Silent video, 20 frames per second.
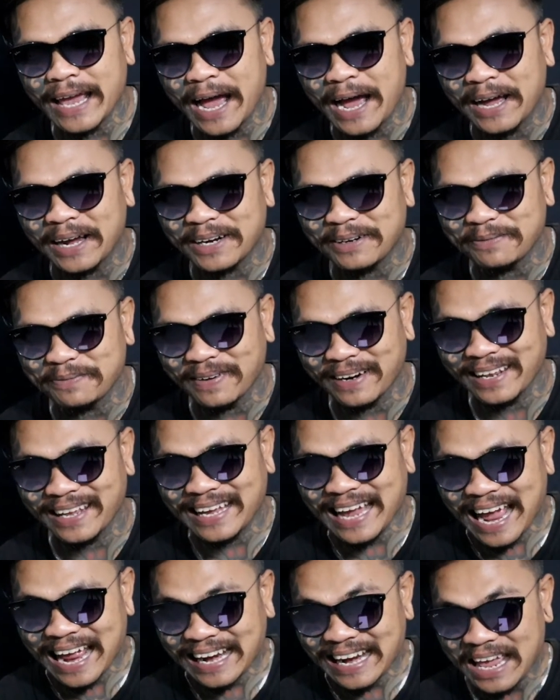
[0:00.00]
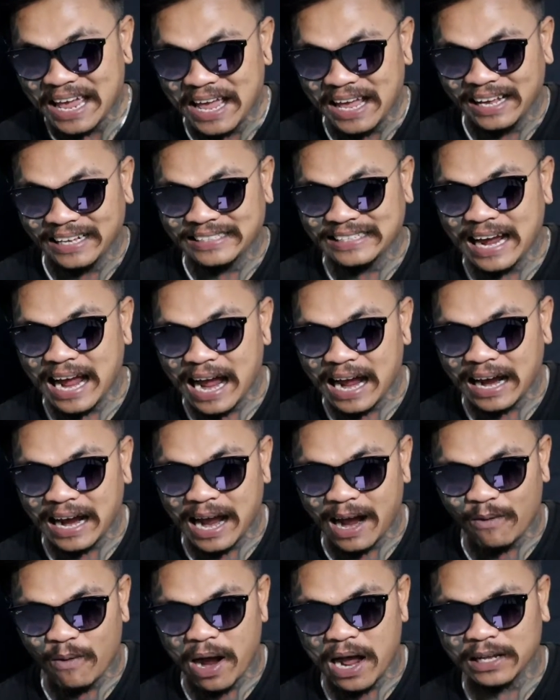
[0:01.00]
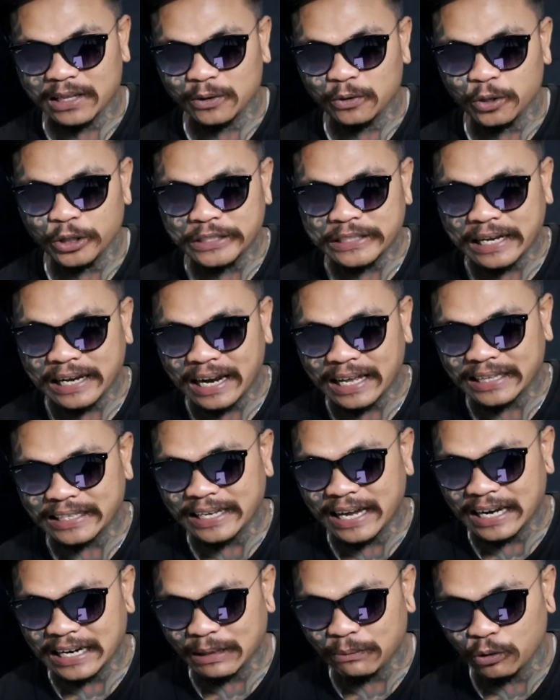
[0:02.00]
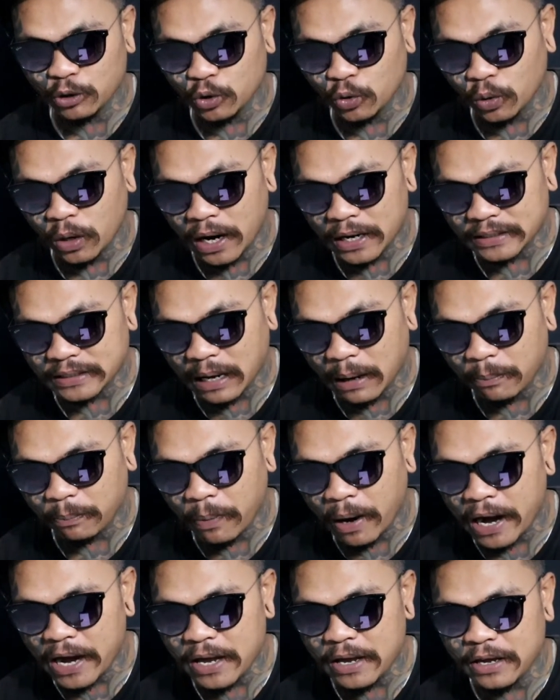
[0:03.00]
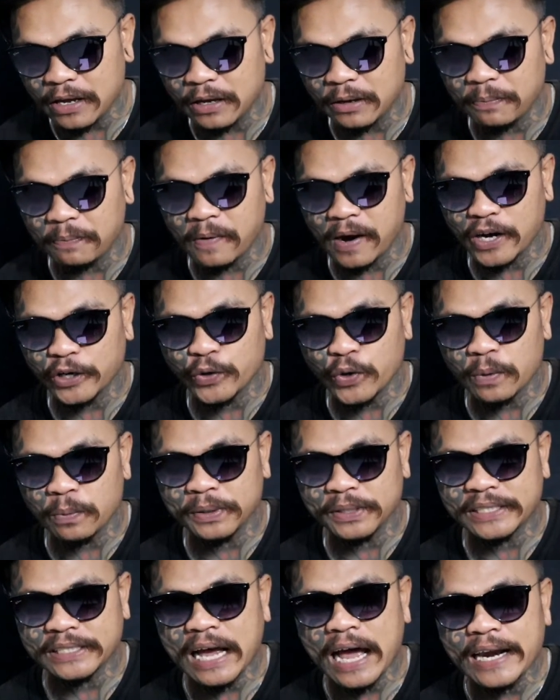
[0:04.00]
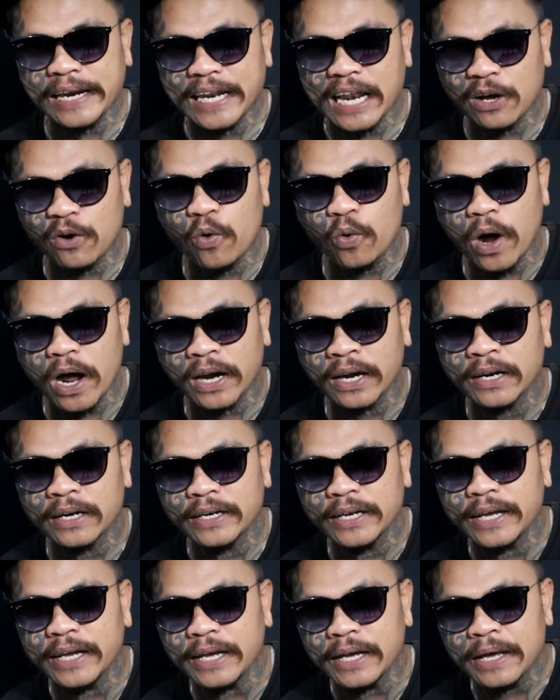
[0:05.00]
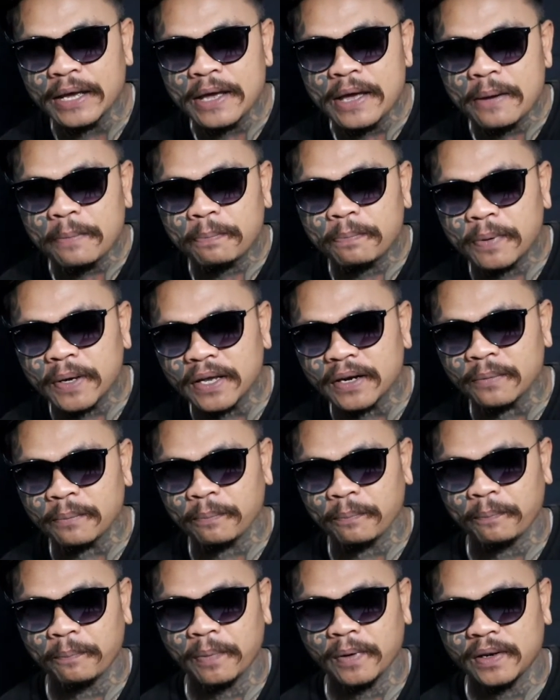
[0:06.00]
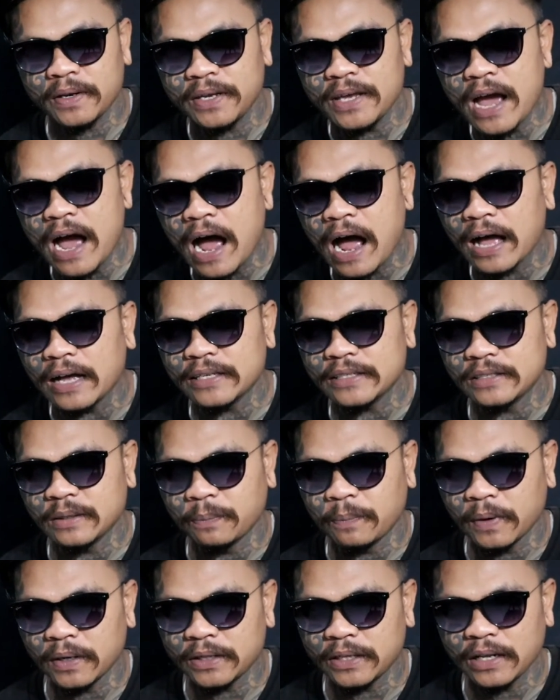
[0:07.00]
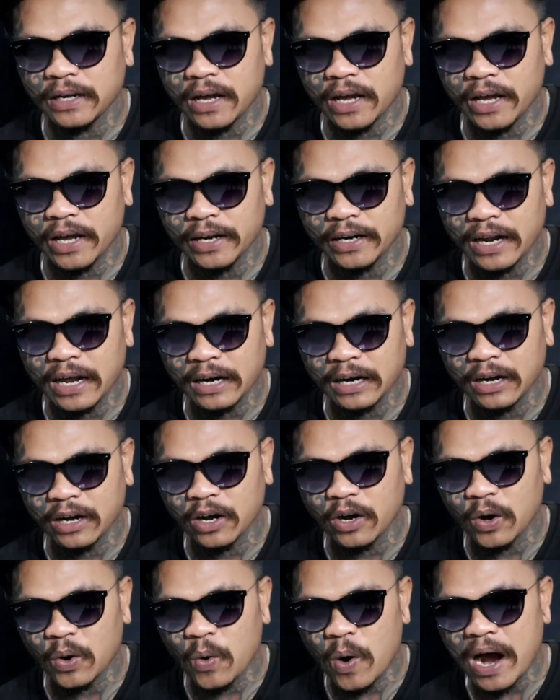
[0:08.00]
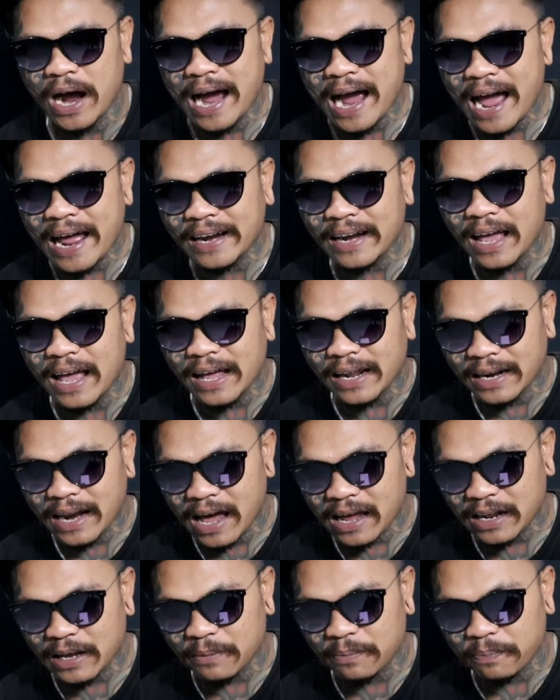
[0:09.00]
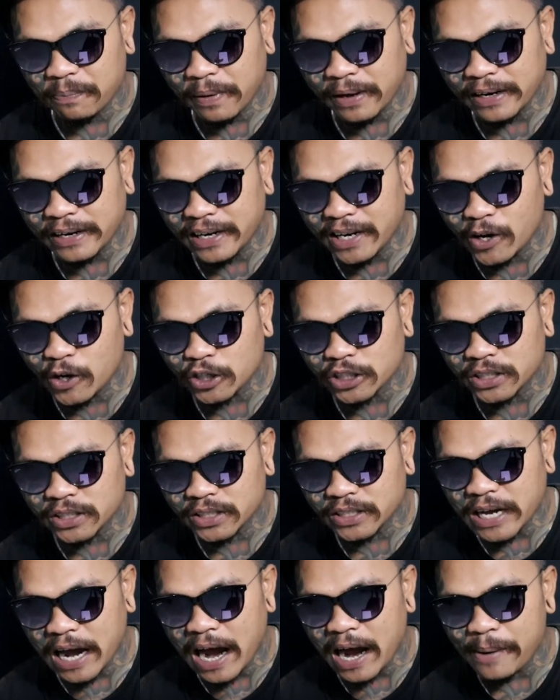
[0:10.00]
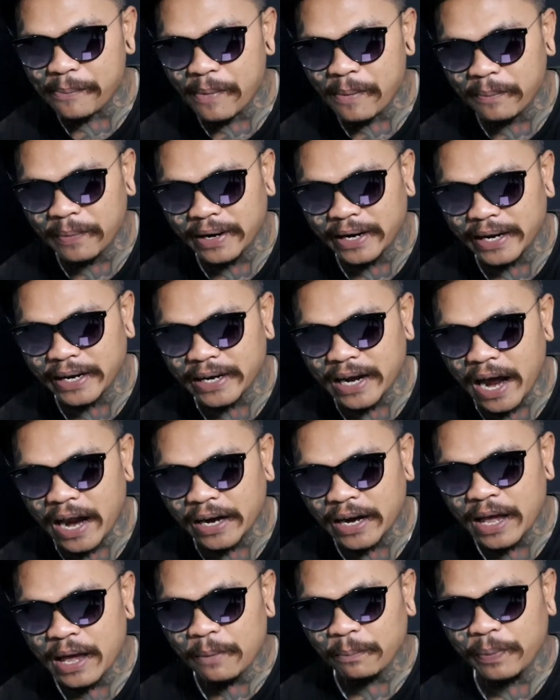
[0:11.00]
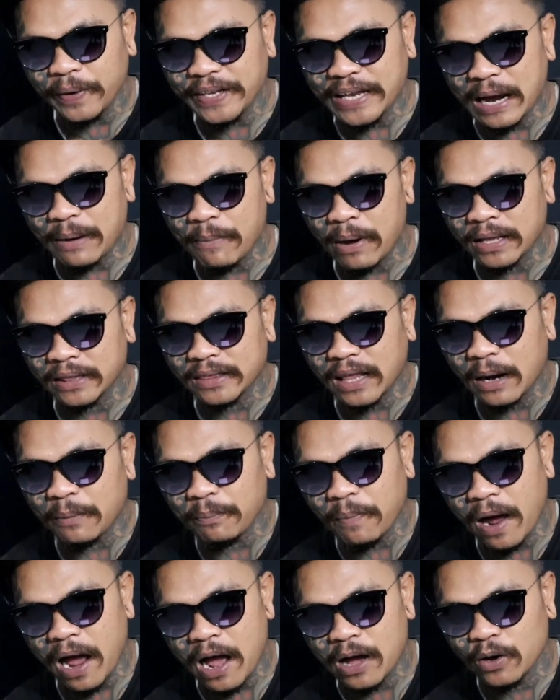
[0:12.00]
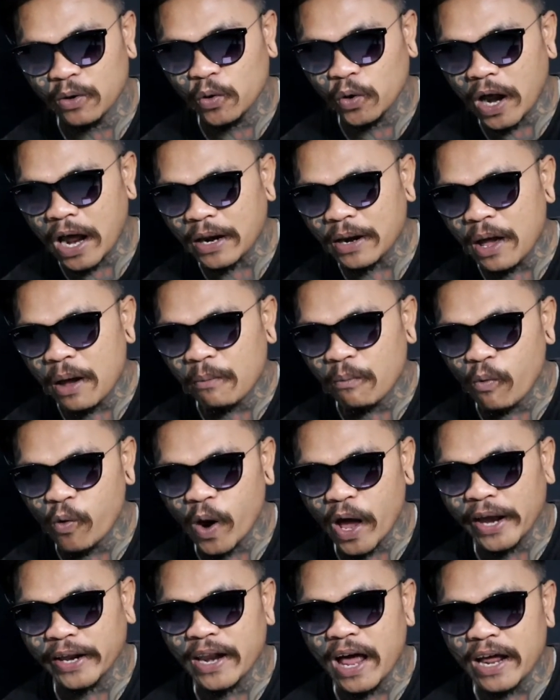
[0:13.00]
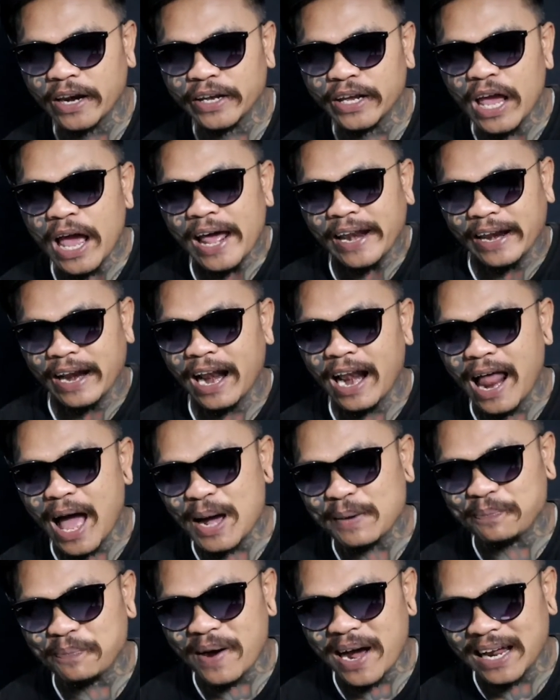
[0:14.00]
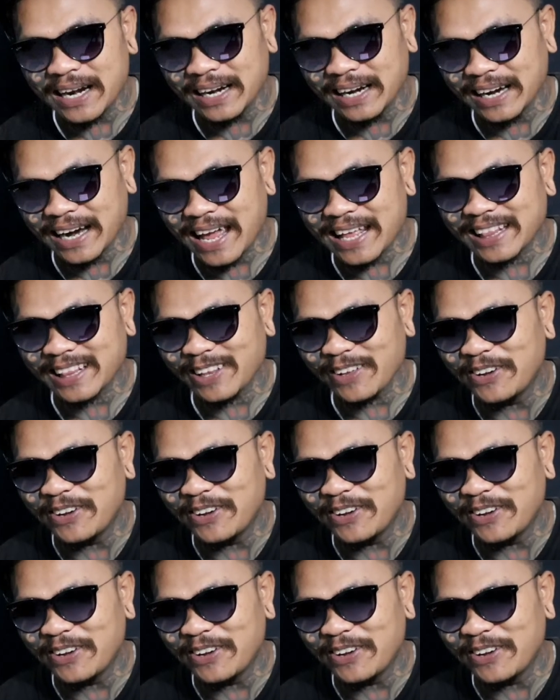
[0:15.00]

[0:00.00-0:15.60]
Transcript: yang diberikan, jangka waktu, syarat yang dibutuhkan sampai pengajuan bisa dilakukan di Pinpedia seperti layanan keuangan dari Penelos yang memberikan pinjaman tanpa angguran mulai dari 800